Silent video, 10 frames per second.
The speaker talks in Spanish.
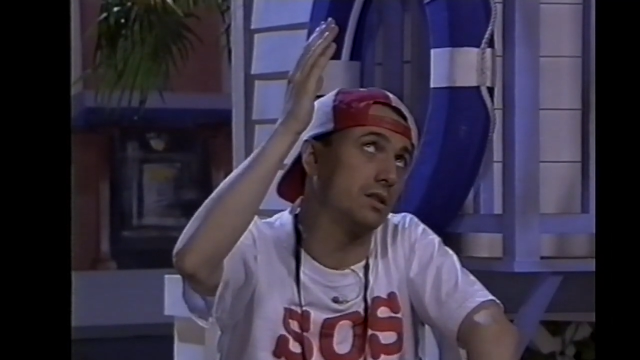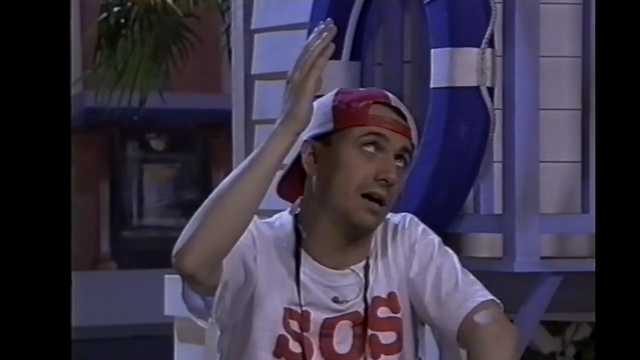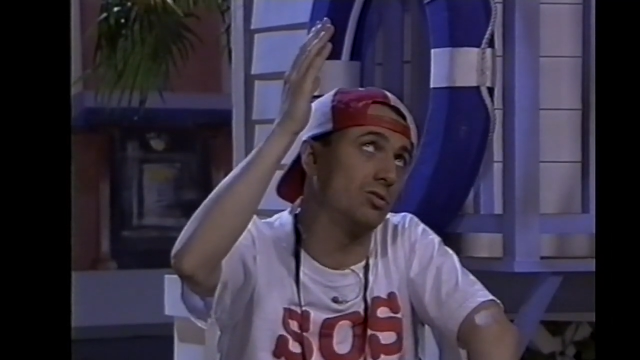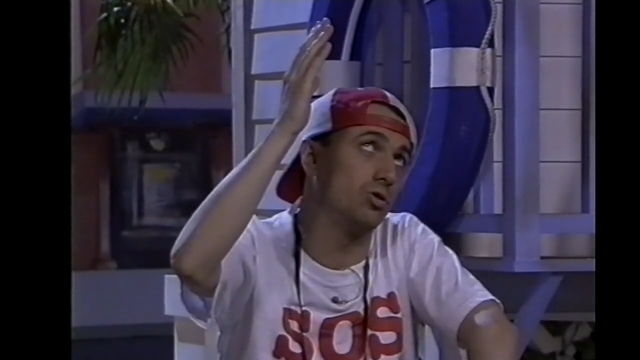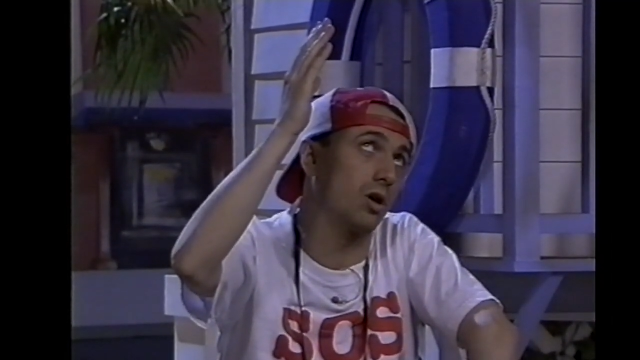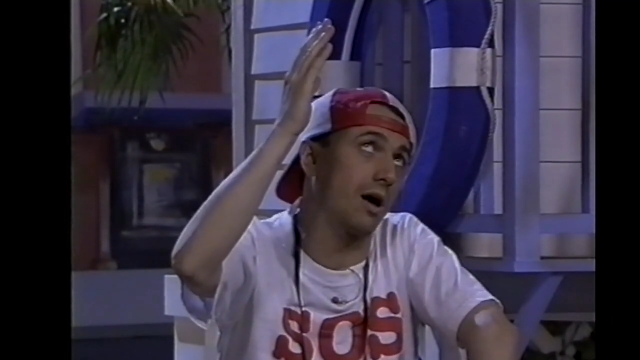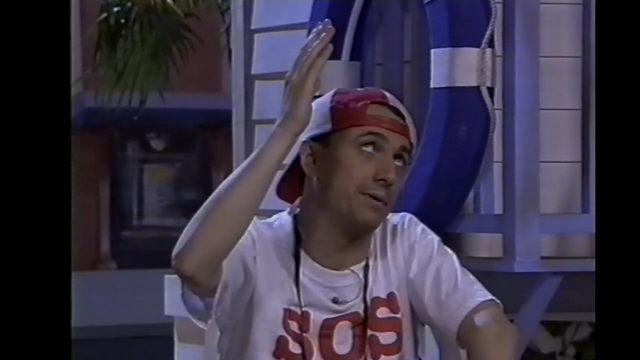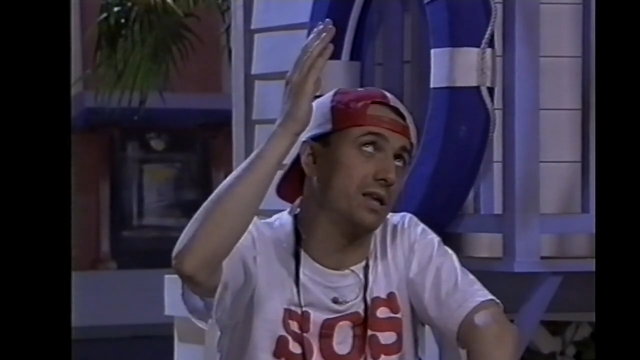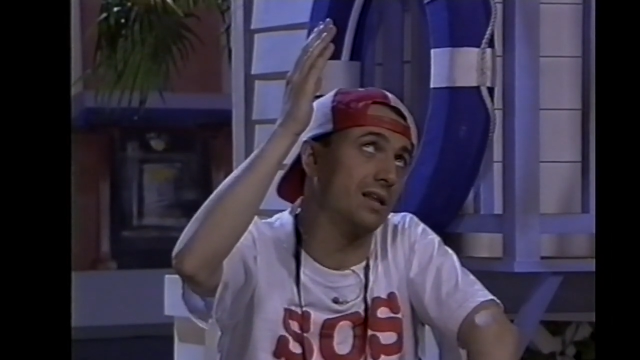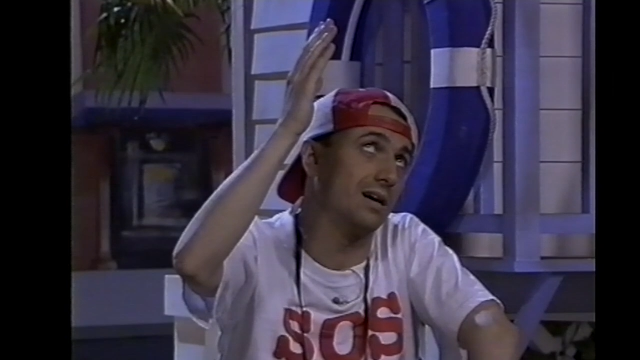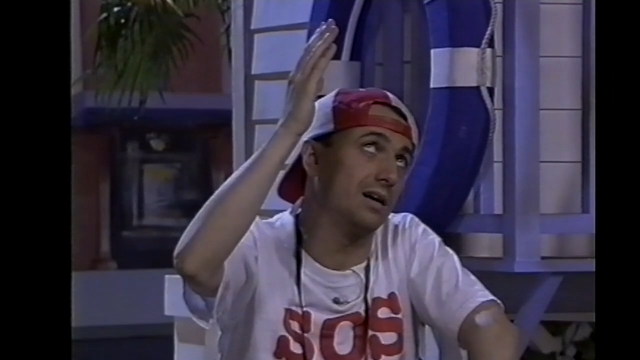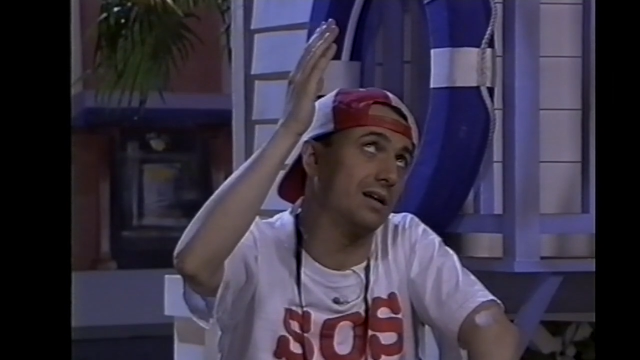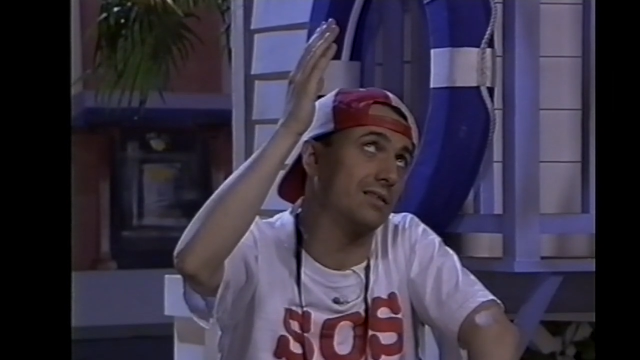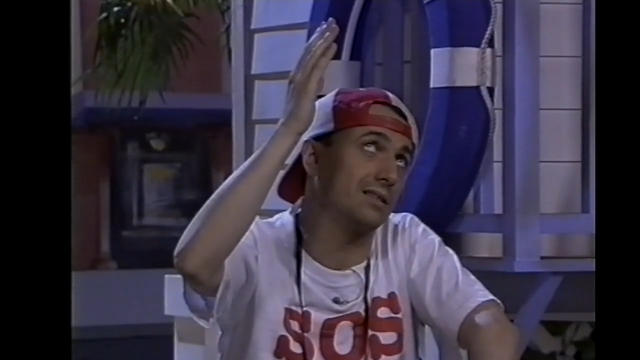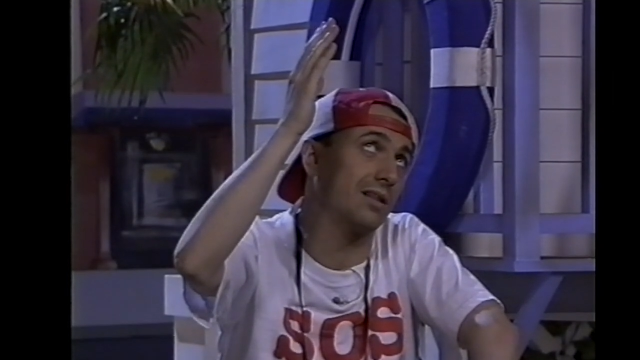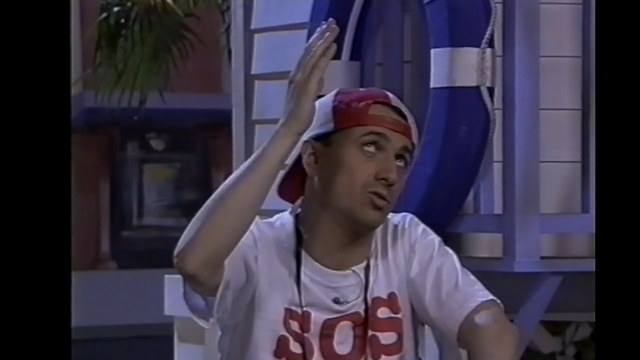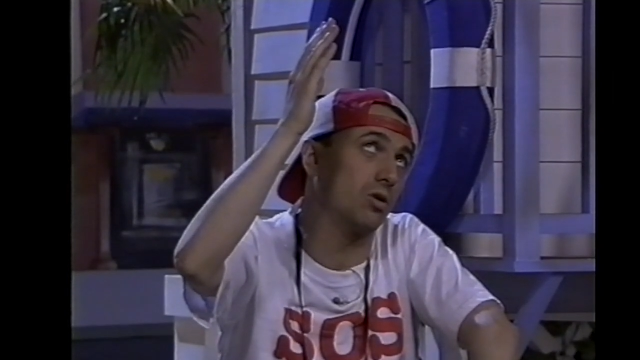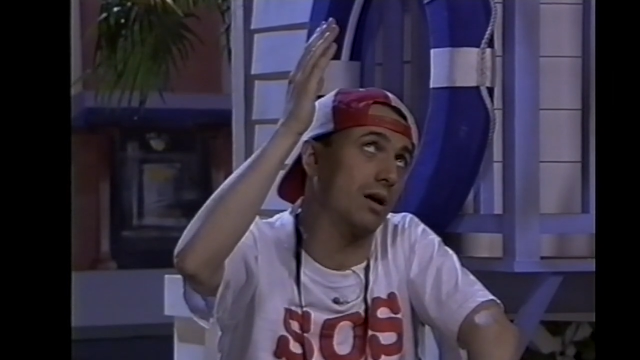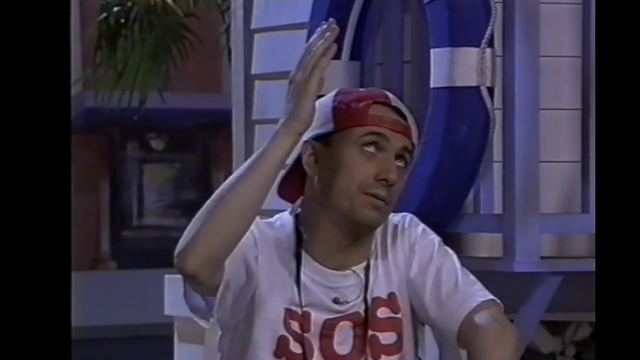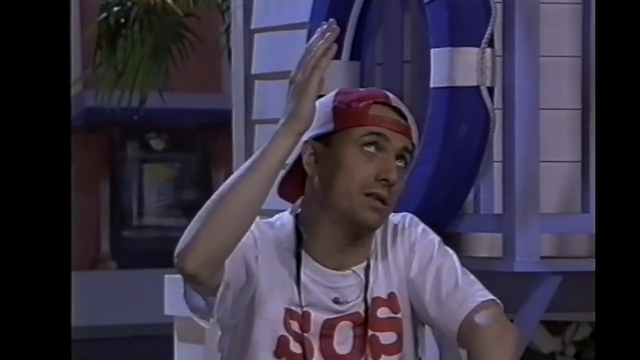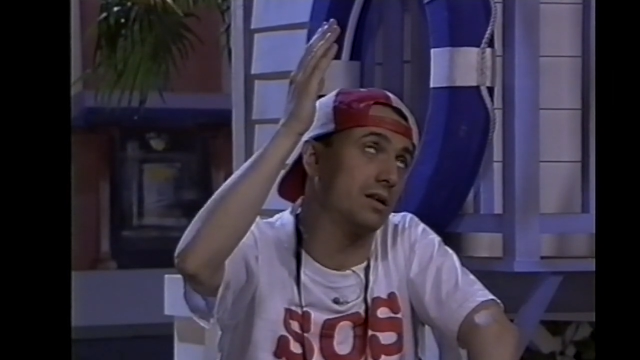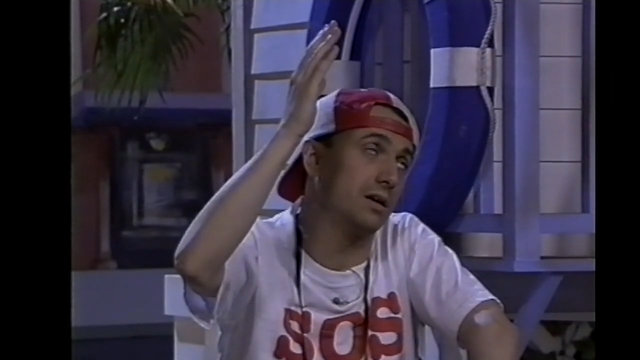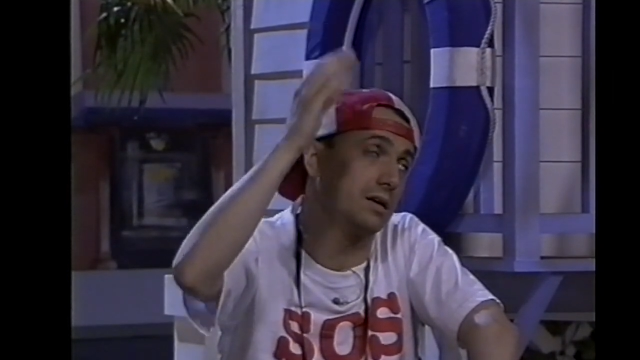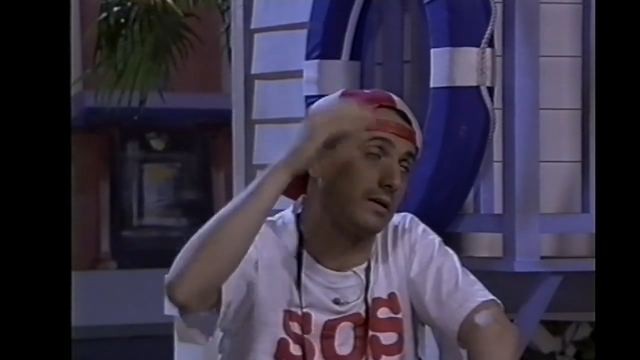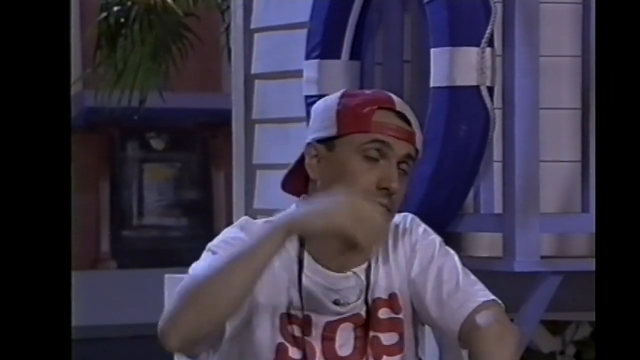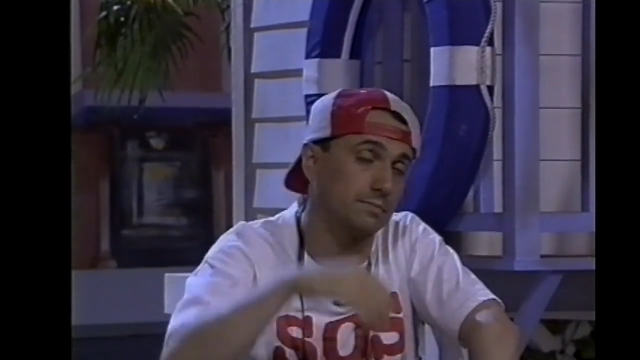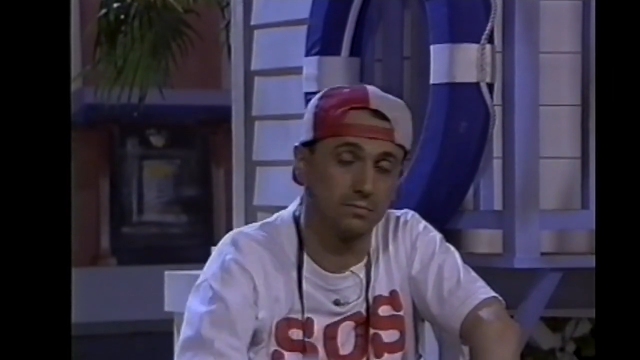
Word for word: dando la vida, dando la vida.